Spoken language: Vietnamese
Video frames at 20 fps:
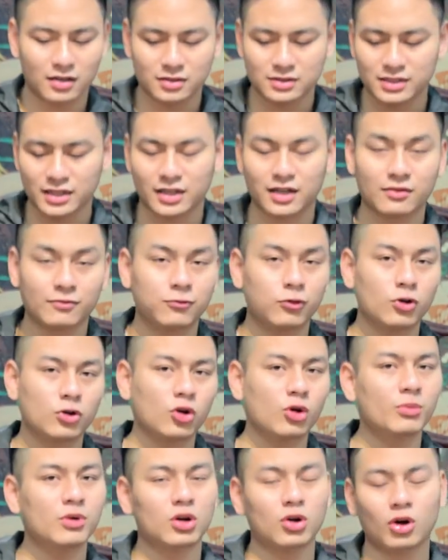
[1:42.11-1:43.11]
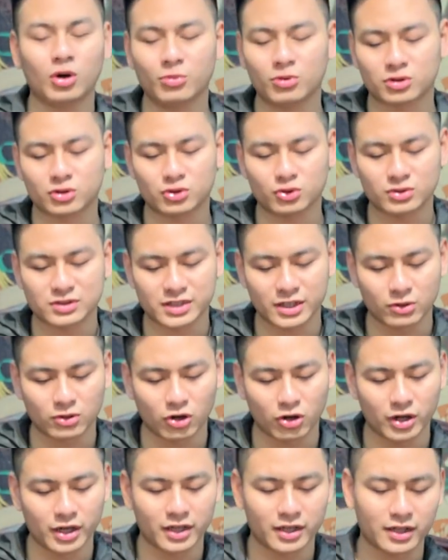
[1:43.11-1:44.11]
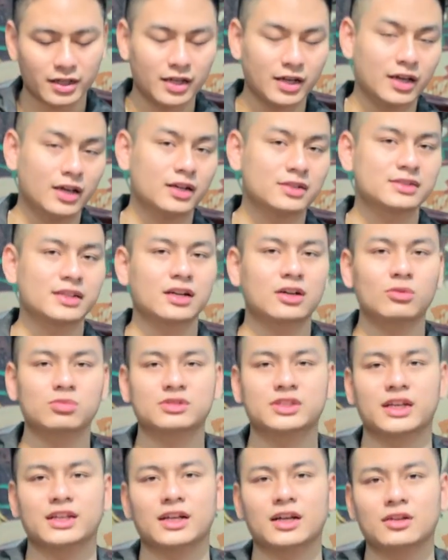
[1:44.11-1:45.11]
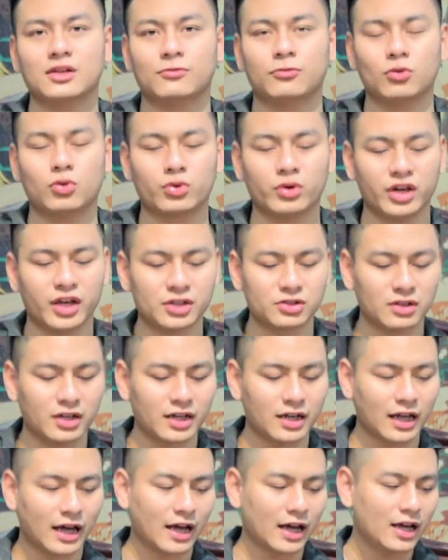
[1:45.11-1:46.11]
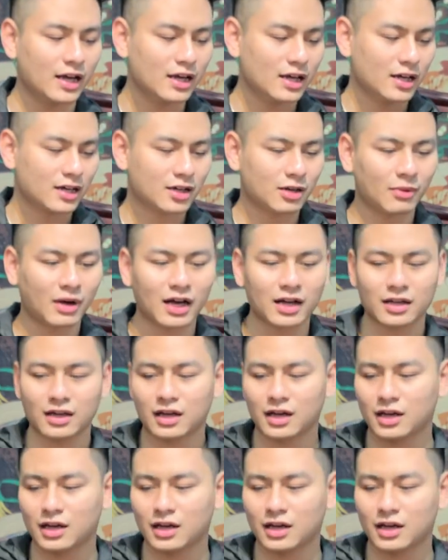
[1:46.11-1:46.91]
chỉ cần phôi gỗ một lỗi một chút xíu thôi thì sẽ không chế tác được phú quý cho nên là các bác